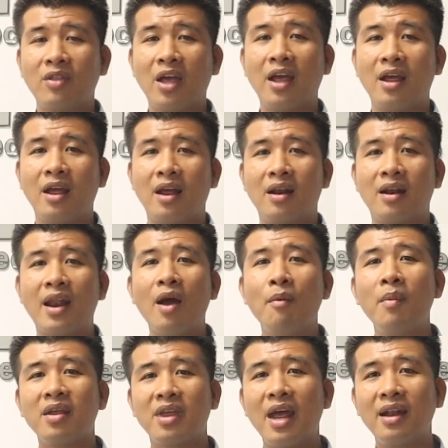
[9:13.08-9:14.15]
Thì nếu
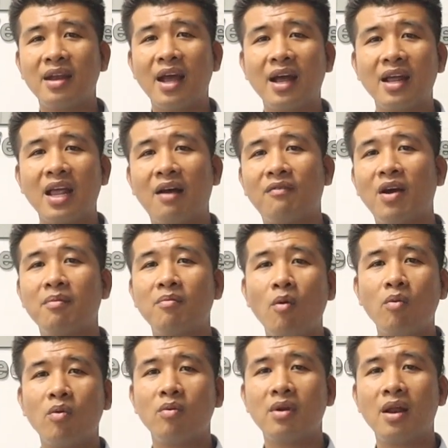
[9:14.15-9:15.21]
mà trên các cái trang
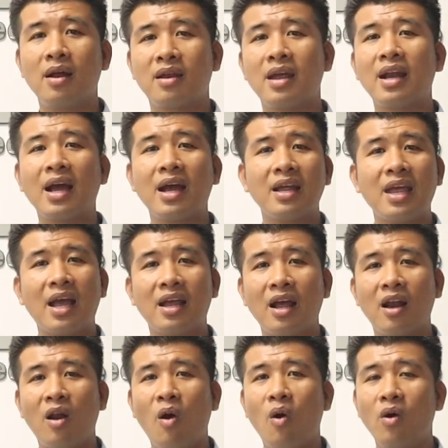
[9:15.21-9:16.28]
Facebook cũng như là trên các cái trang
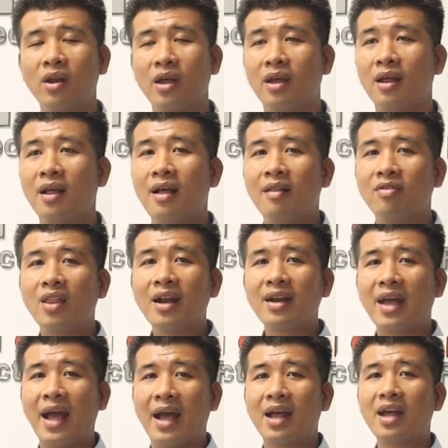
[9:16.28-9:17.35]
Zalo thì tất
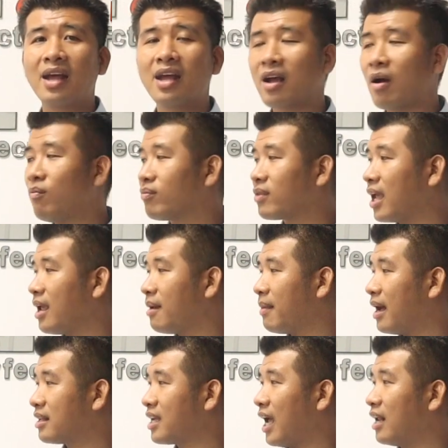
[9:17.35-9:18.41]
cả các cái công ty
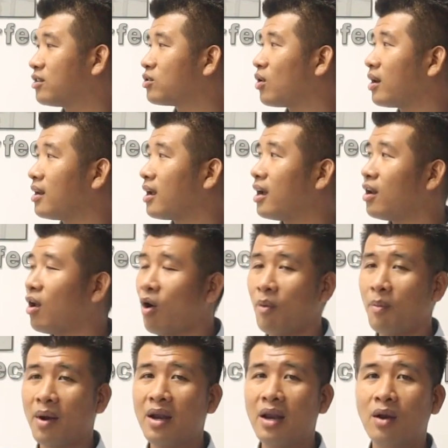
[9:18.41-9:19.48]
mà sản xuất những cái đồ
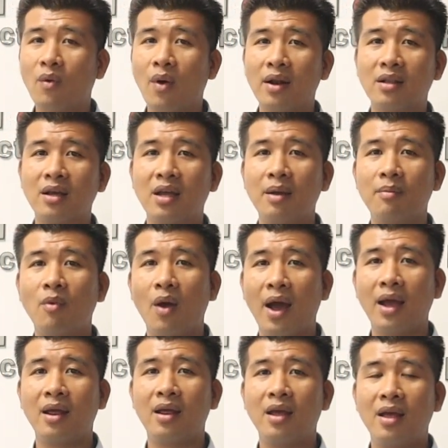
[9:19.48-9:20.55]
mà liên quan tới kim
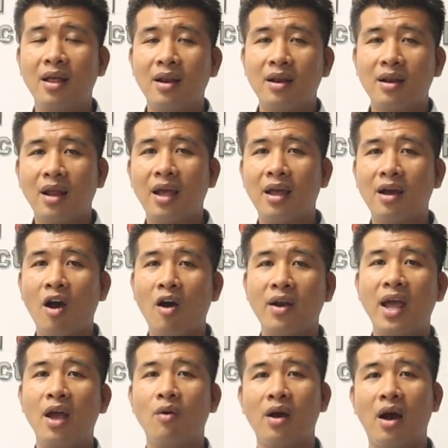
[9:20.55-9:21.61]
loại thì họ
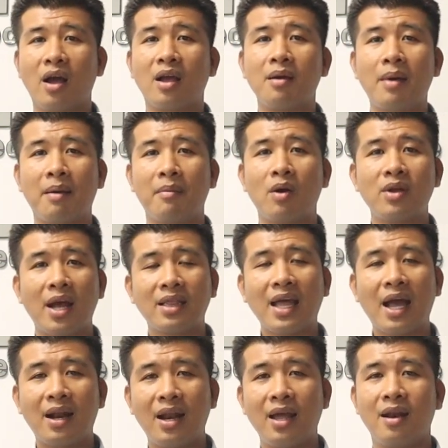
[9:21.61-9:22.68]
đều gửi cái bảng báo giá
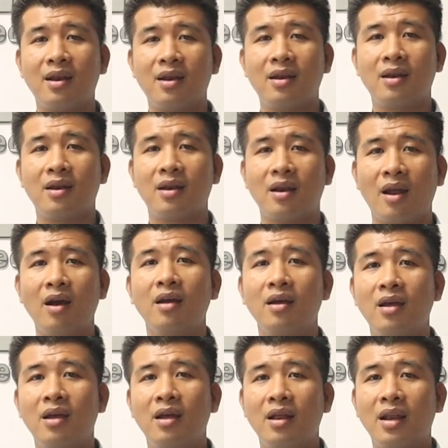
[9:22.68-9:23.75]
tăng lên. Đó,
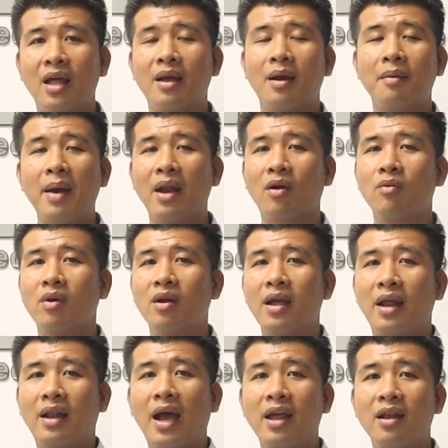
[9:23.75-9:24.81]
thì các bạn cũng có
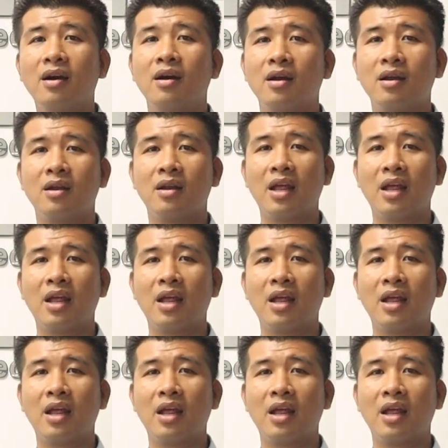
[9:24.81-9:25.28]
thể thấy được.